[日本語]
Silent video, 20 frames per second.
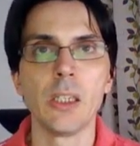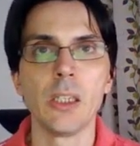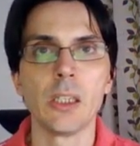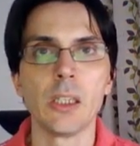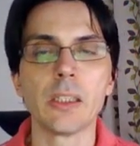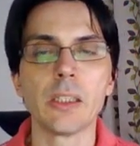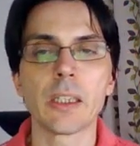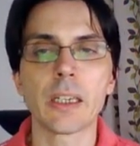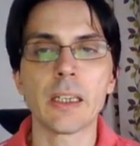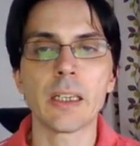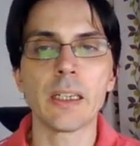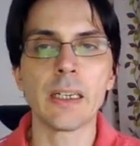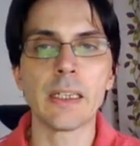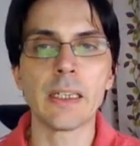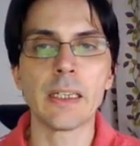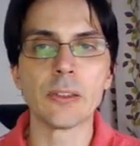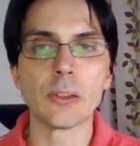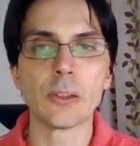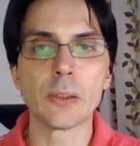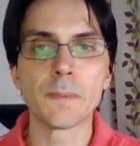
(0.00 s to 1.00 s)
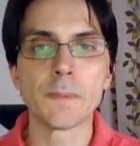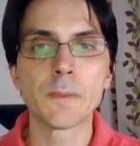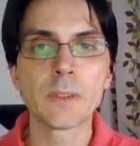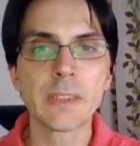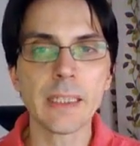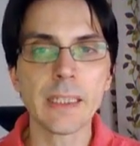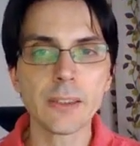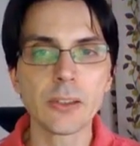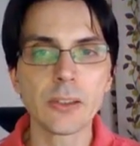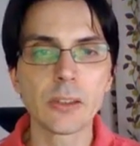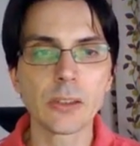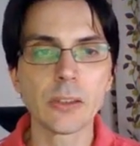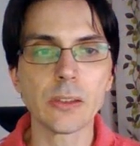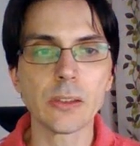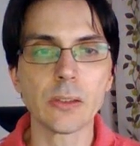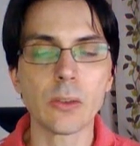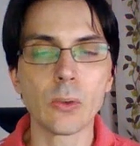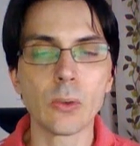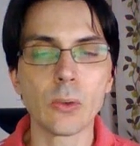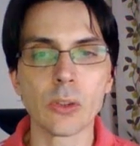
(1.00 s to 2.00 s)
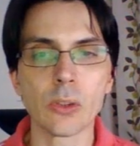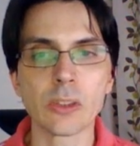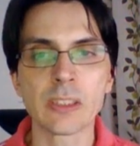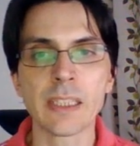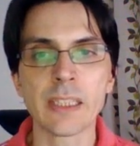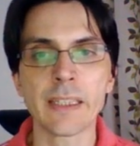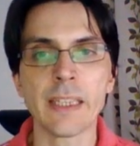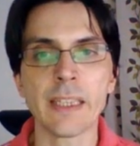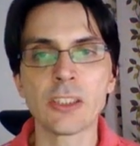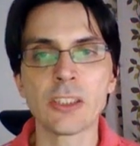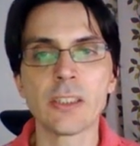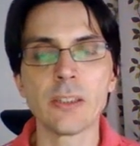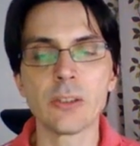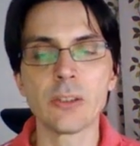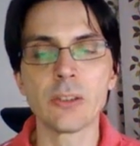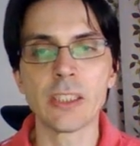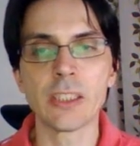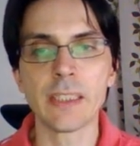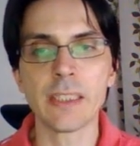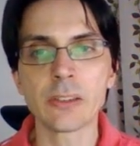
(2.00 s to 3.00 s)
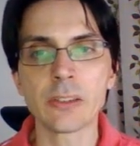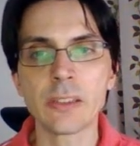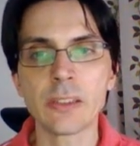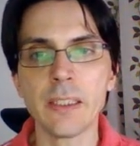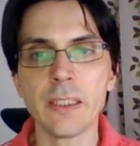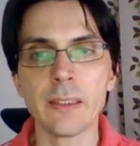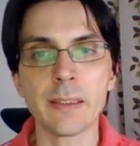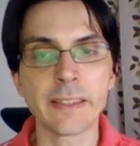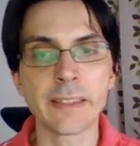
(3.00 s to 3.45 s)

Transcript: なんか、あの、2つを探してるじゃなくて、